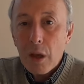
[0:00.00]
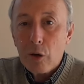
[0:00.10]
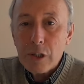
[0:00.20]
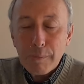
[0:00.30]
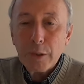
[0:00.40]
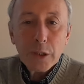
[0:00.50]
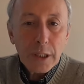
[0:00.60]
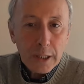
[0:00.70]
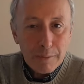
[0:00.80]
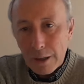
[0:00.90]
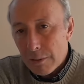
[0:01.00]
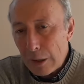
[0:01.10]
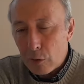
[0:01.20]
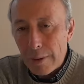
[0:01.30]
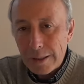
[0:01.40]
con respecto a este tema,
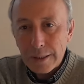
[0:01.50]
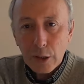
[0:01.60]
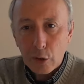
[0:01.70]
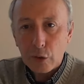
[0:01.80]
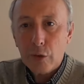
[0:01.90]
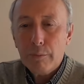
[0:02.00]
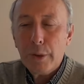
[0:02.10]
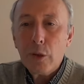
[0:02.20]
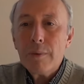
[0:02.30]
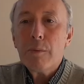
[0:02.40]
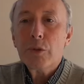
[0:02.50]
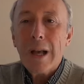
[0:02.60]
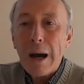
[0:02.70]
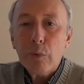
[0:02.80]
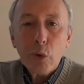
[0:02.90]
algo bastante corto. Pero hoy vamos
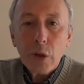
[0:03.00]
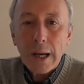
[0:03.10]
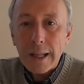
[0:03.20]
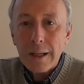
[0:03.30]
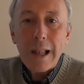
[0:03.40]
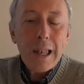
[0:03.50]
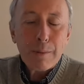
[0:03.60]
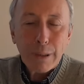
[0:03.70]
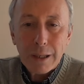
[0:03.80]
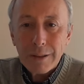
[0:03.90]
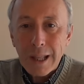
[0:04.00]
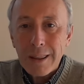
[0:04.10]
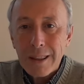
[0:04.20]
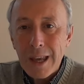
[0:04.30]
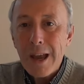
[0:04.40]
a buscar la palabra
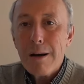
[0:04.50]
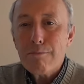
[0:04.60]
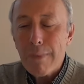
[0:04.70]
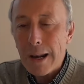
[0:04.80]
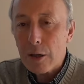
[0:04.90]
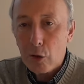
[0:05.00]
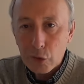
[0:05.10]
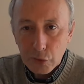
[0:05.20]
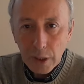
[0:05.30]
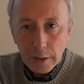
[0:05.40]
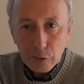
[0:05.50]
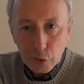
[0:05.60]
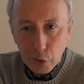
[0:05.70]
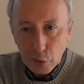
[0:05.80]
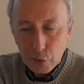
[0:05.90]
de Marcos
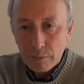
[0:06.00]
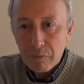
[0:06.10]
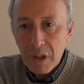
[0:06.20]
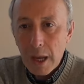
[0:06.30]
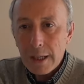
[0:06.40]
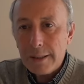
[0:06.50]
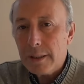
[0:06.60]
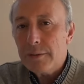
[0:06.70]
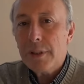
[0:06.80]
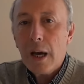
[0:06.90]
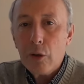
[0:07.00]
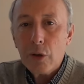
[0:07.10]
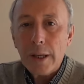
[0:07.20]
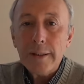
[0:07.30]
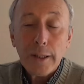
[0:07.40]
Enchos,
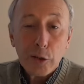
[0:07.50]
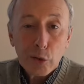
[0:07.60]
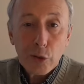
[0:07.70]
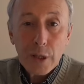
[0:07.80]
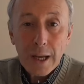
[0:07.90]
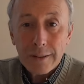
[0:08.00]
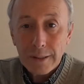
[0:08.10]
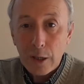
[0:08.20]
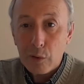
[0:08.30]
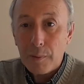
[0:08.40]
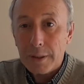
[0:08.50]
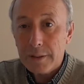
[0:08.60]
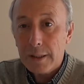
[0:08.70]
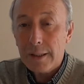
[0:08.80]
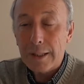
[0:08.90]
licenciado en Historia de la
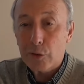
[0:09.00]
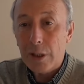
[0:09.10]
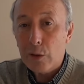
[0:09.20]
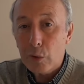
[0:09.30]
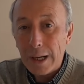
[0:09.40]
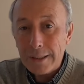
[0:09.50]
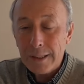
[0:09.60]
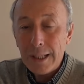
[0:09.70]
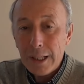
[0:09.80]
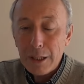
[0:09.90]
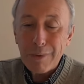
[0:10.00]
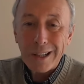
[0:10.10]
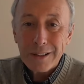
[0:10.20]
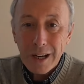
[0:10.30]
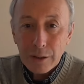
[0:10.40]
Universidad Nacional de Luján y
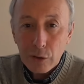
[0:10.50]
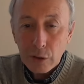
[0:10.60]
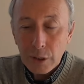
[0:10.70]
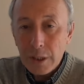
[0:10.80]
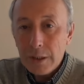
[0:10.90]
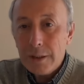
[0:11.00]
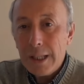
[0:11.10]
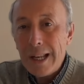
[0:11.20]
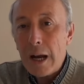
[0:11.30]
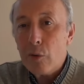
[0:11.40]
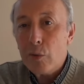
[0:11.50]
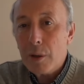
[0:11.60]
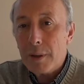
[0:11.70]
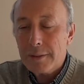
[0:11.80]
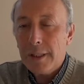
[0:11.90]
maestrando de la
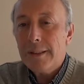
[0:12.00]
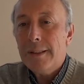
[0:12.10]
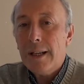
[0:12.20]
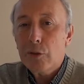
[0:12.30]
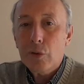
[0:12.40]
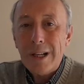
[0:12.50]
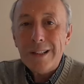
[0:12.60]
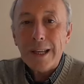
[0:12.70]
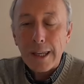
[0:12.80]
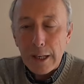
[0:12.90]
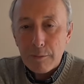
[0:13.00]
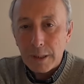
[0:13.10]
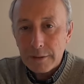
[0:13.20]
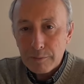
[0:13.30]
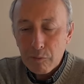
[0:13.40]
Universidad Nacional de
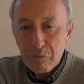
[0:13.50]
Quilmes.